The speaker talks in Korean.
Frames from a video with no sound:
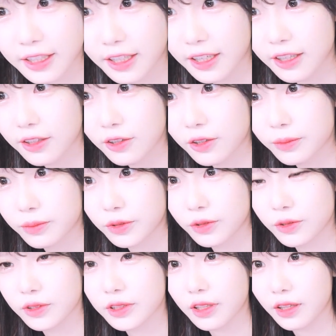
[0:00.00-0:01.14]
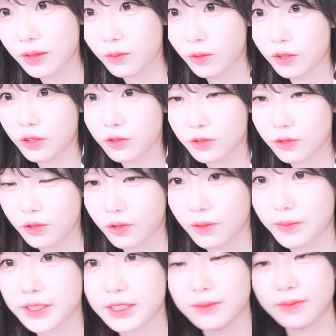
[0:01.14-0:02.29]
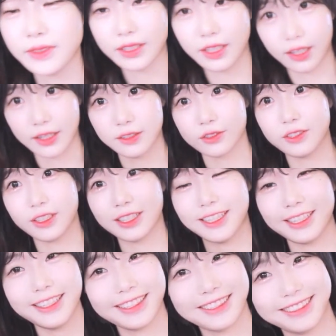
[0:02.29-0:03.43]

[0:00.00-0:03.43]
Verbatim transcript: 아유 블루오션님 5개월 구독 고맙습니다. 출연할래?